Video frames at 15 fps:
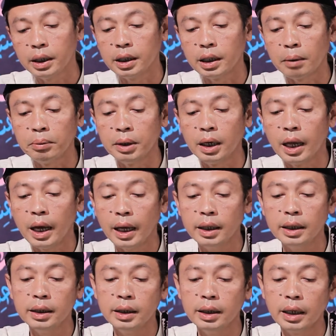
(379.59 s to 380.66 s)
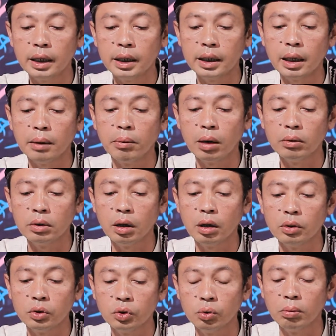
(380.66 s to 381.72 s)
kitabillahi dina kitab
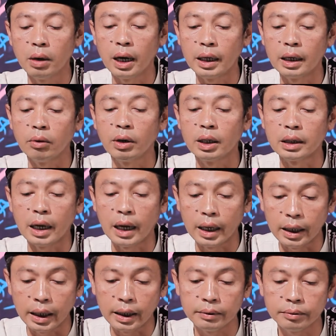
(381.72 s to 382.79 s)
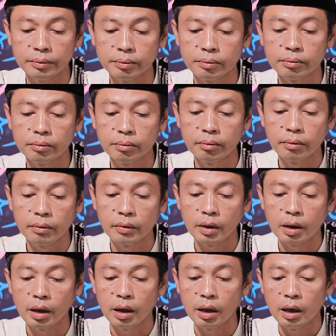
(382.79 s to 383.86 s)
Allah subhanahu wa ta'ala
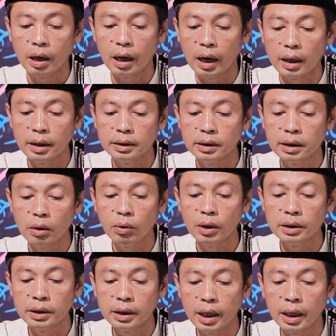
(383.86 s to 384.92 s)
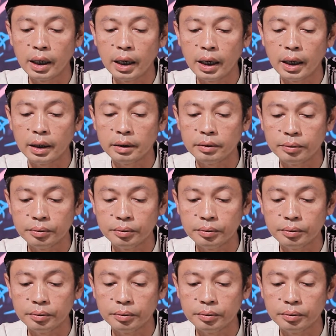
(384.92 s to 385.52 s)
aja wajala